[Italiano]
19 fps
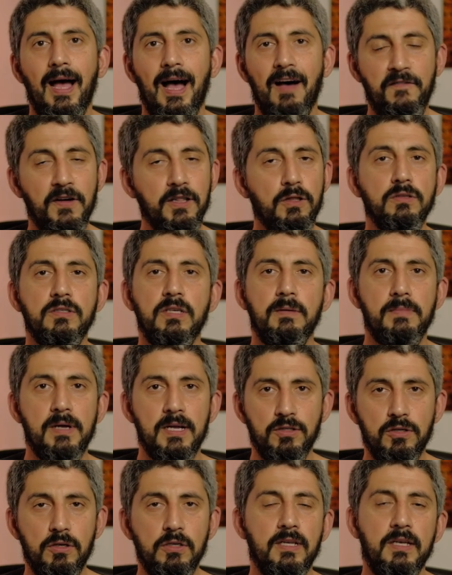Ha fatto sempre la
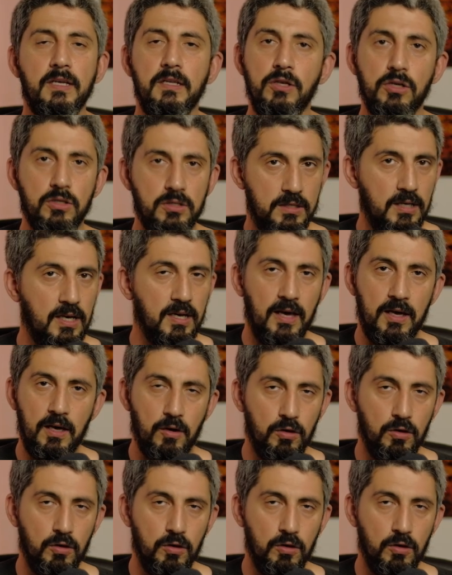solita idiozia che